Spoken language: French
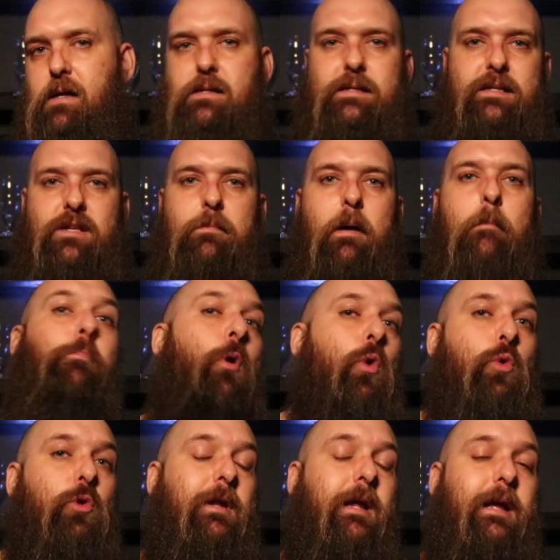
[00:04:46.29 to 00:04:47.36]
que s'il n'a même pas
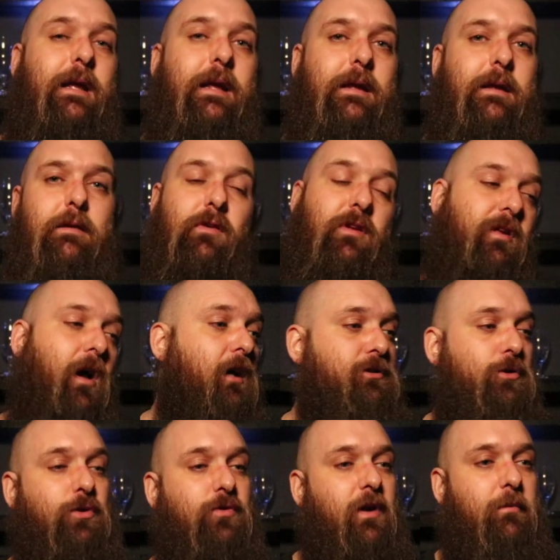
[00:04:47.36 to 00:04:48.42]
goûté, il va dire Ah,
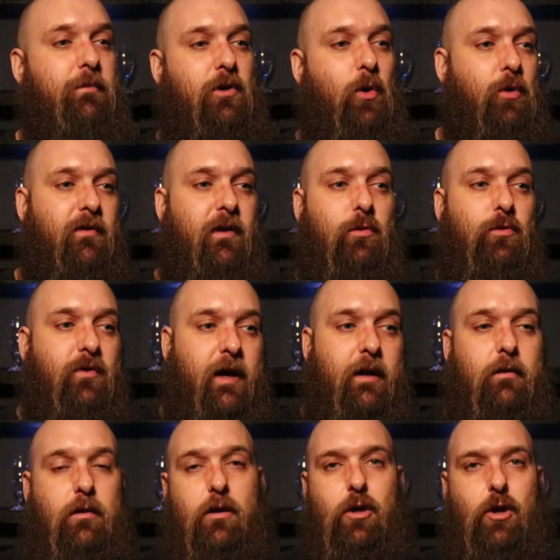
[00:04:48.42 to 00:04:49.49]
c'est une nouvelle micro qui vient
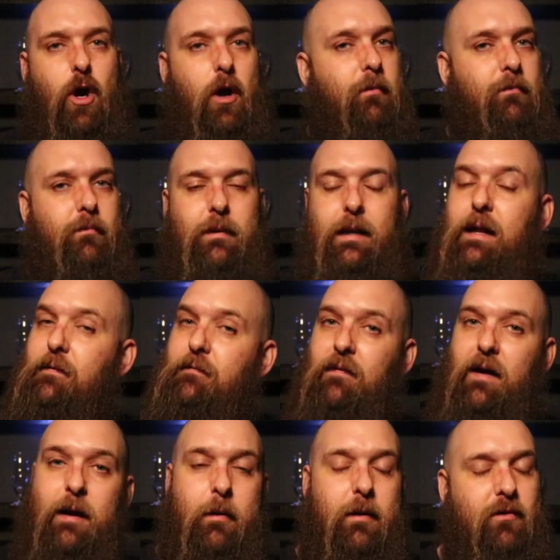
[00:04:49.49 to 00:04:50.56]
d'ouvrir, comme les
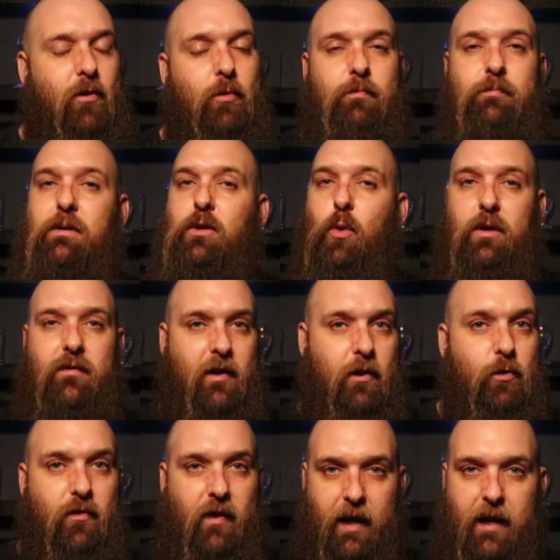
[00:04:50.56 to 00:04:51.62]
20 autres micros qui
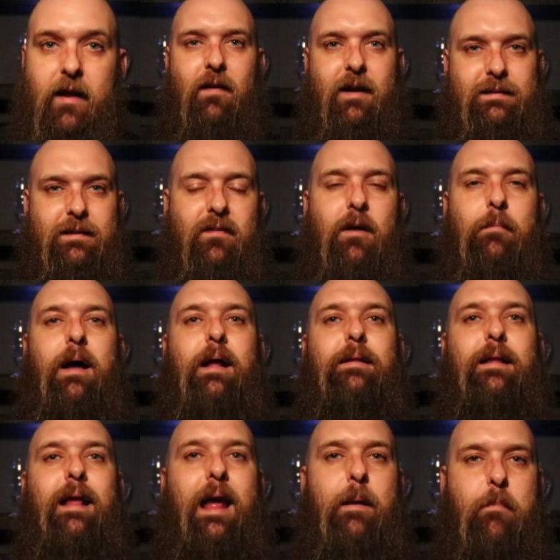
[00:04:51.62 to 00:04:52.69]
viennent d'ouvrir. Fait que c'est vraiment
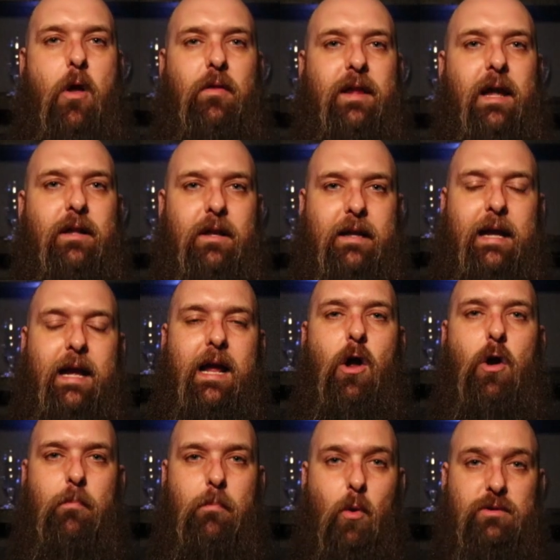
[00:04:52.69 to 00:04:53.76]
important de créer
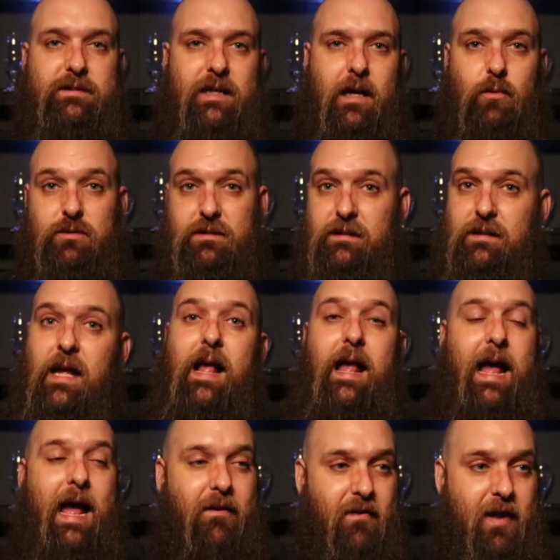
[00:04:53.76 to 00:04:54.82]
un bon sens
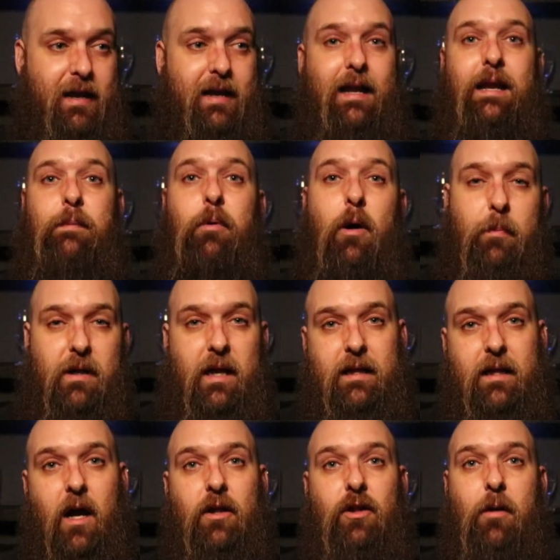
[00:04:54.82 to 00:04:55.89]
avec les
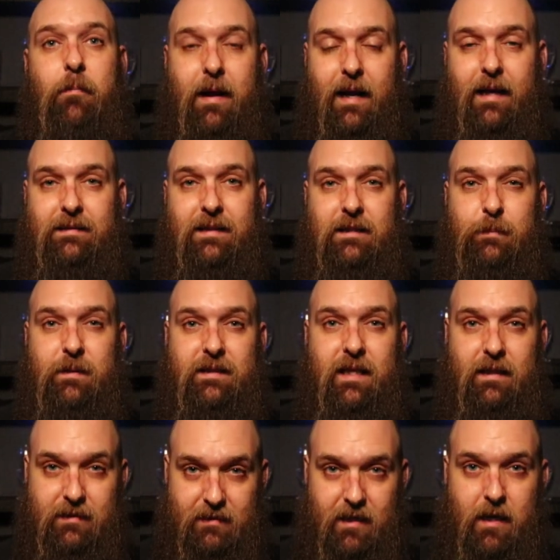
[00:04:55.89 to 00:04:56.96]
propriétaires de magasins
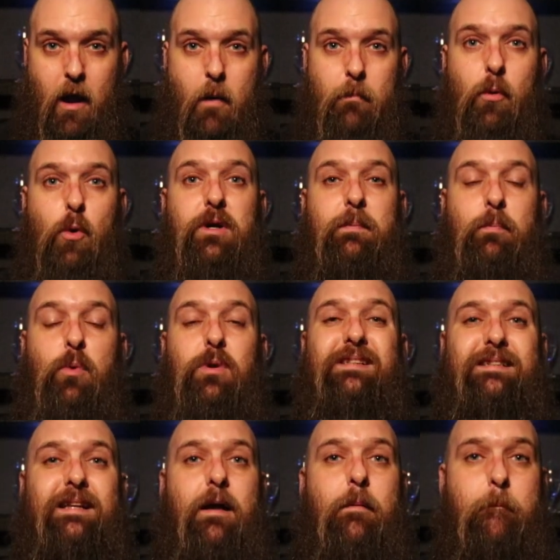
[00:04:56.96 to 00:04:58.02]
spécialisés pour qu'ils
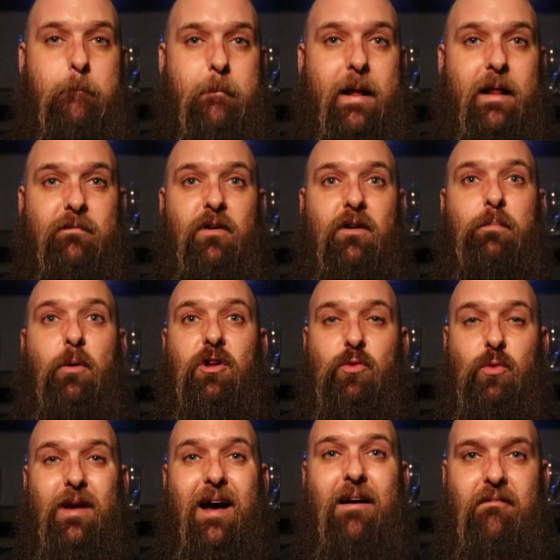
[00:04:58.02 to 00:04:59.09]
puissent mettre votre
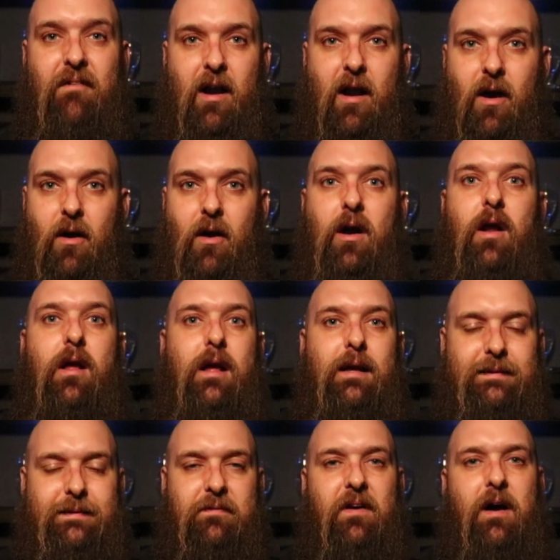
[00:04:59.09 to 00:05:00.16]
produit en valeur.
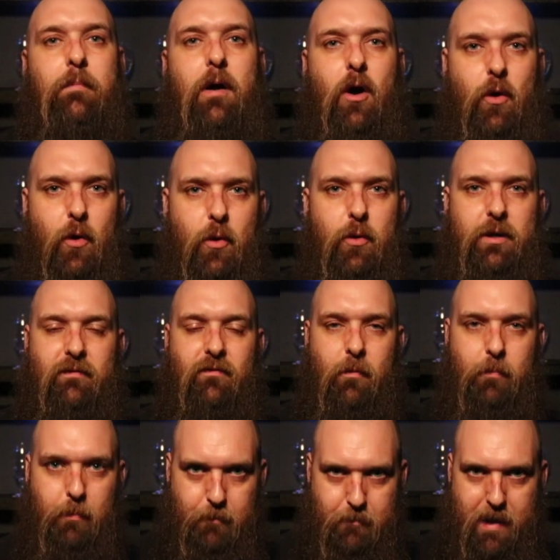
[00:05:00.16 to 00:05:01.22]
C'est vraiment eux qui
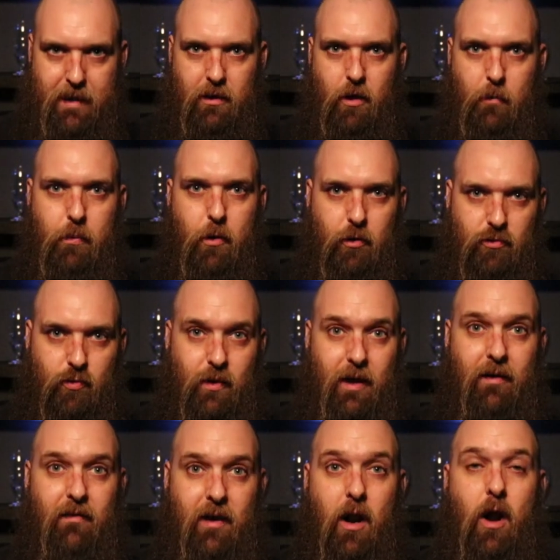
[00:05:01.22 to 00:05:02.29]
vont mettre le produit
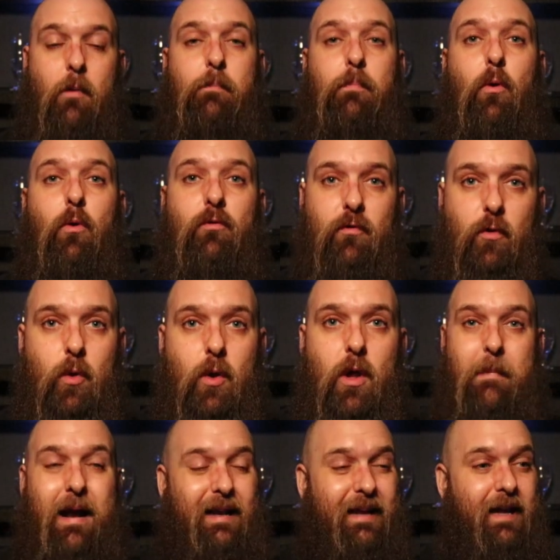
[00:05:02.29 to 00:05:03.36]
en valeur pour vous,
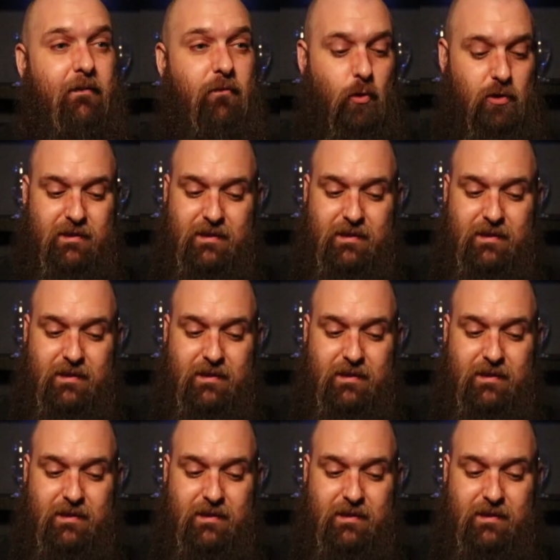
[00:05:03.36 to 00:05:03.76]
malgré vos